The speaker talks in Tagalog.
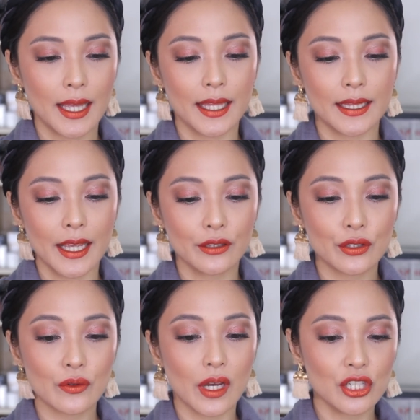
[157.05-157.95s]
And eto
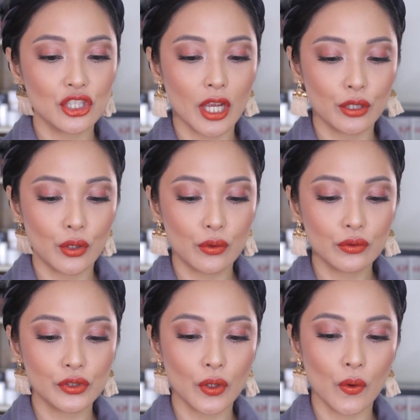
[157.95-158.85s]
yung eyeshadow.
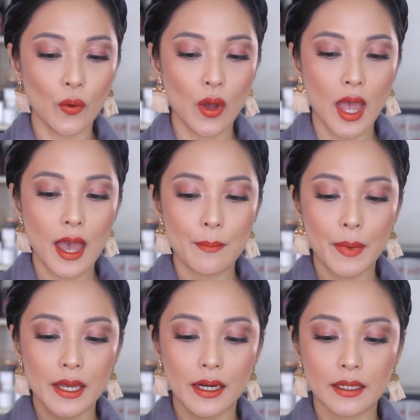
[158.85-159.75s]
So,
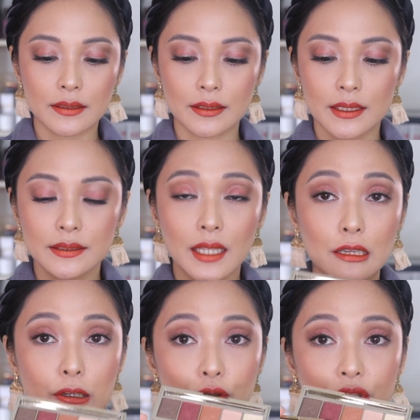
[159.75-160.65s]
parang
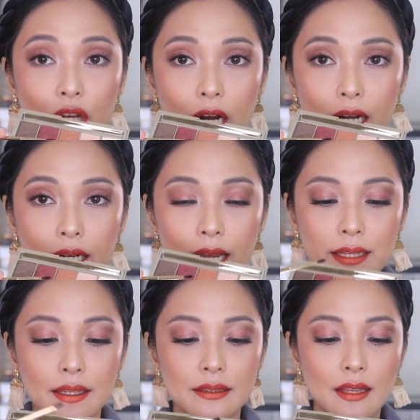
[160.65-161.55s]
tatlong dark
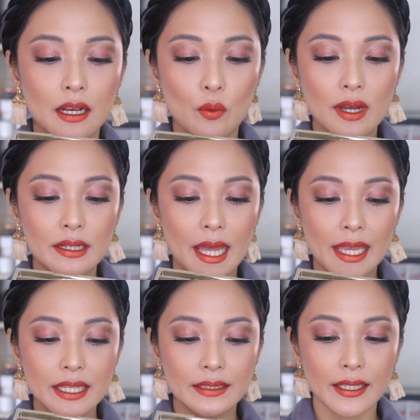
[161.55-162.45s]
and then dalawang
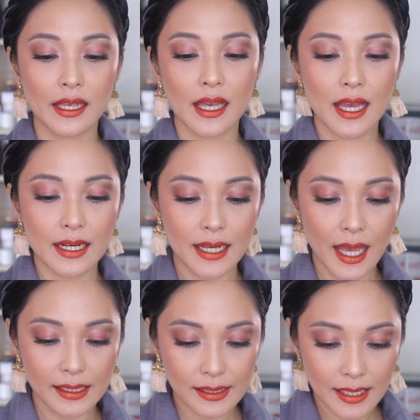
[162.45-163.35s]
light.
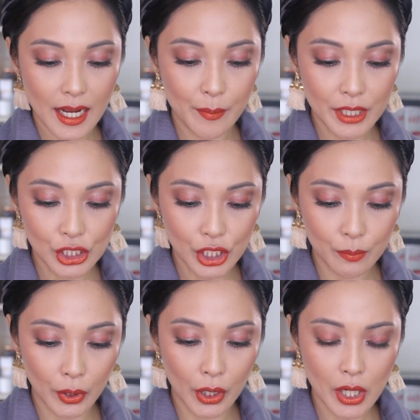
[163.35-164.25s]
Lahat sila may
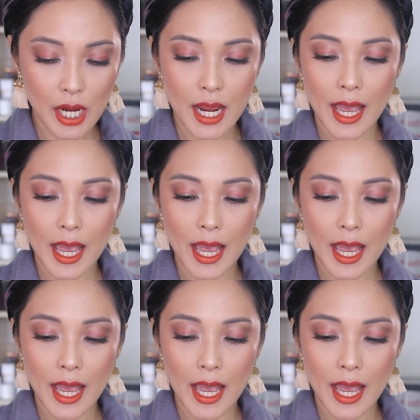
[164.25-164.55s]
shimmer.